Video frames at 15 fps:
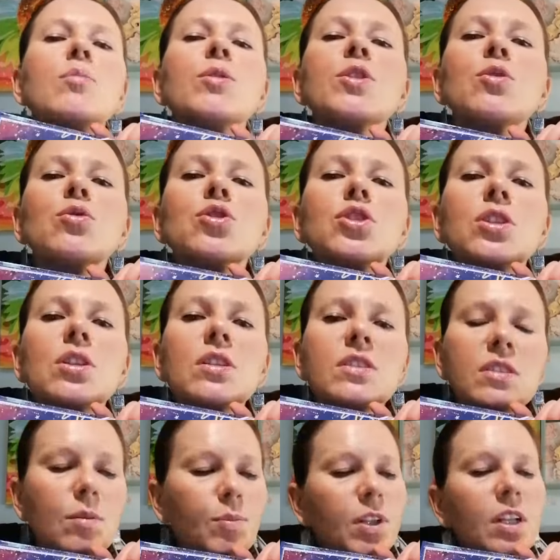
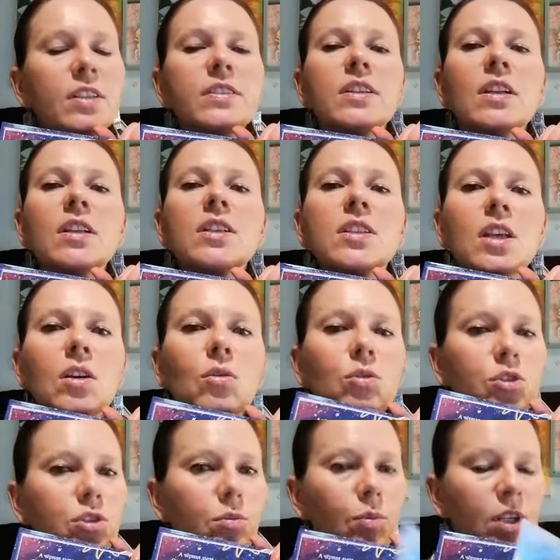подружилась с ней, подлетела к ней
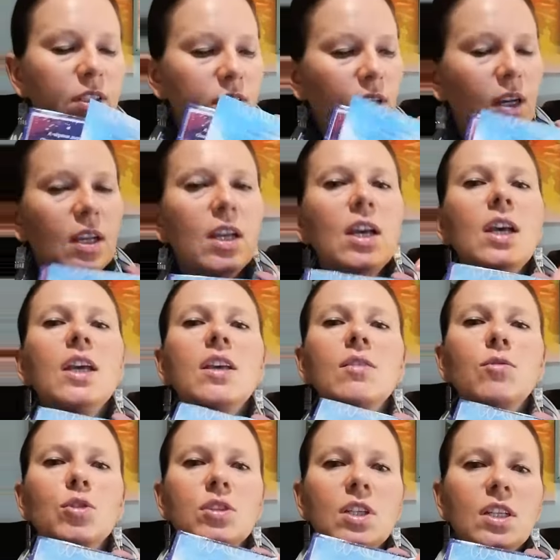очень близко. И
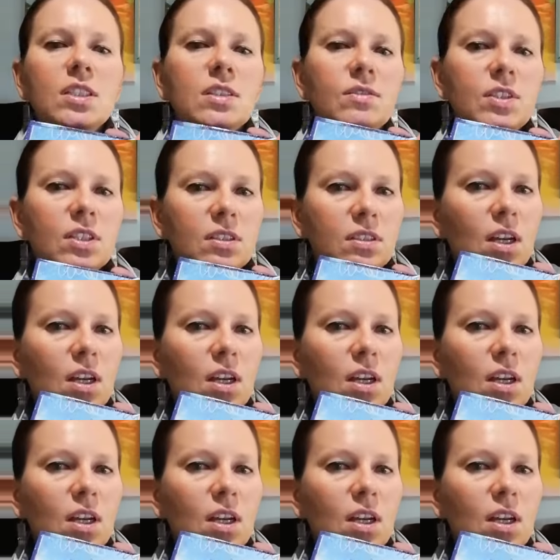вот эти все